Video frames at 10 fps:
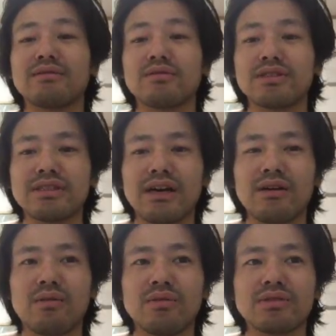そう資
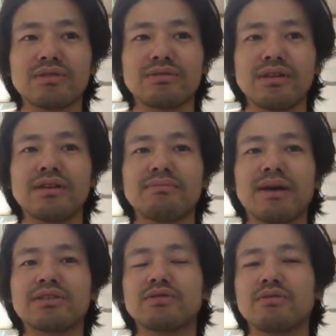産構築に
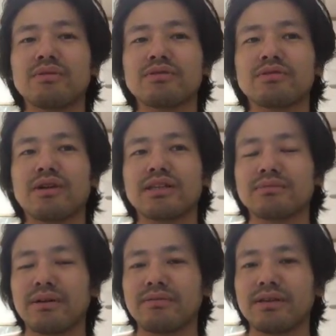パッションを持つ人が
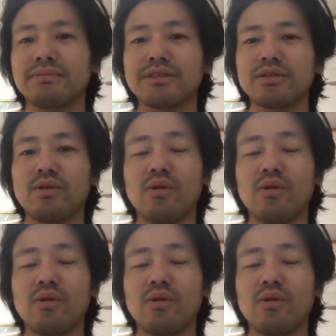集まる秘密の